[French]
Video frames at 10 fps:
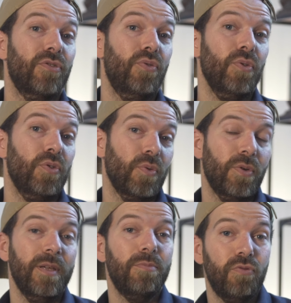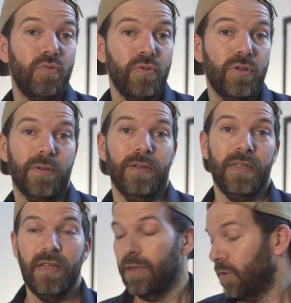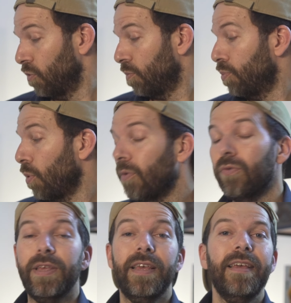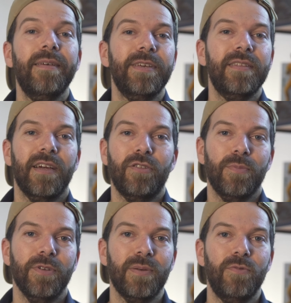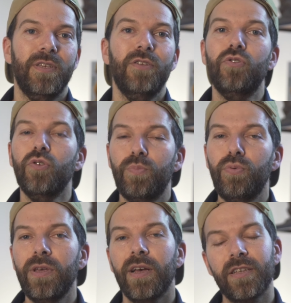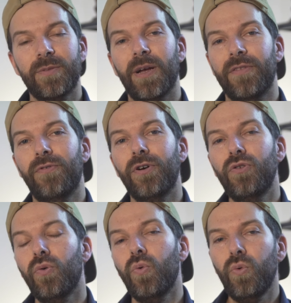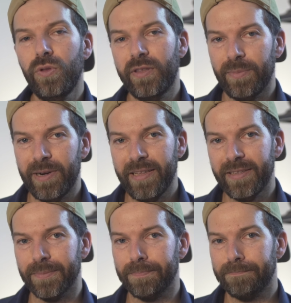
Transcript: sûr son côté Bluetooth. Donc pour envoyer eh bien, directement sa musique depuis un smartphone ou une tablette.